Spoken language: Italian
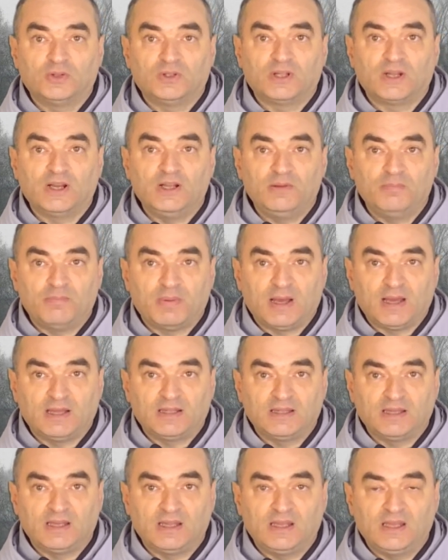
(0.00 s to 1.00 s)
tra il
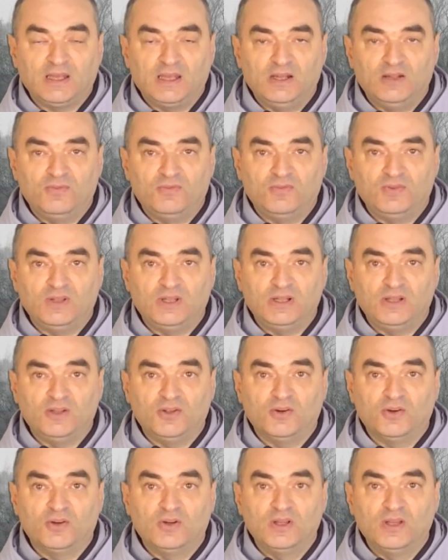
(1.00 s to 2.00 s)
Padre e il
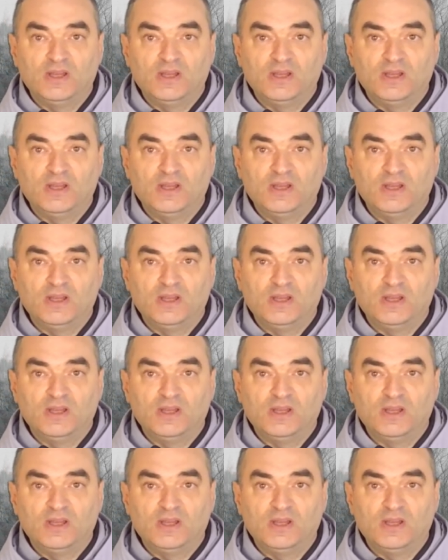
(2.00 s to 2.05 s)
Figlio.